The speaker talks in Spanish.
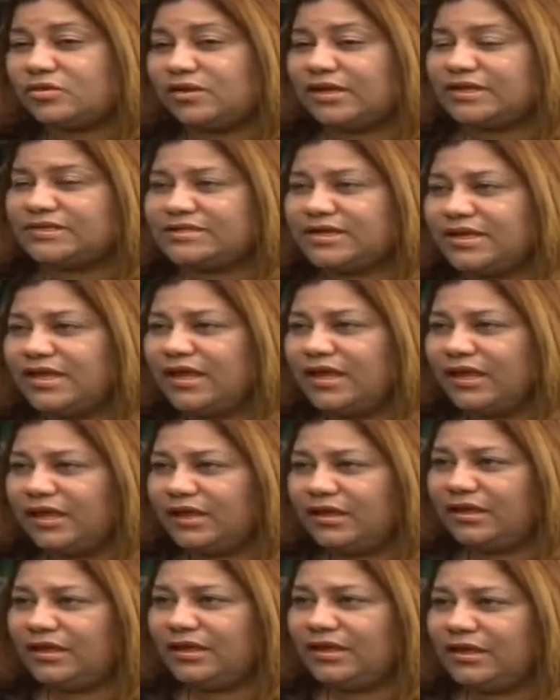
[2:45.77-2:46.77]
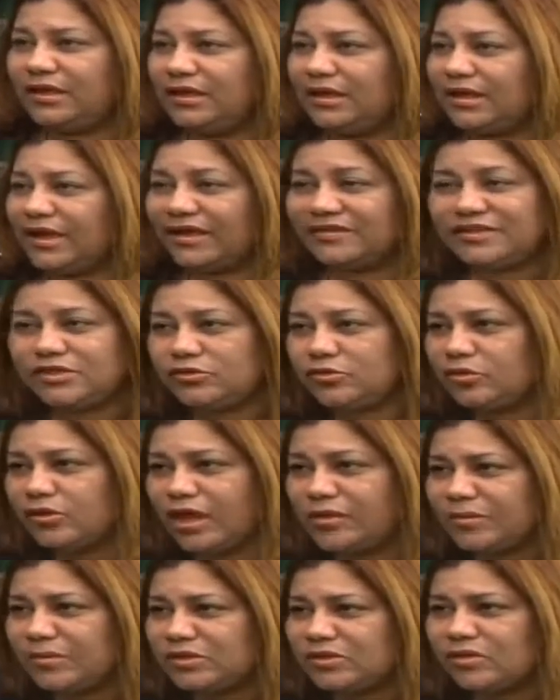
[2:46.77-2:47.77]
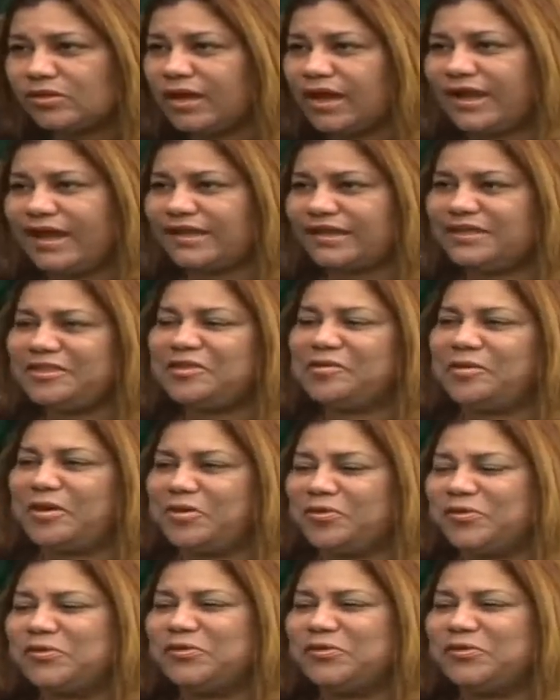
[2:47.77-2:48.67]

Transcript: qué es el lío que tiene, cuál es el problema que tiene este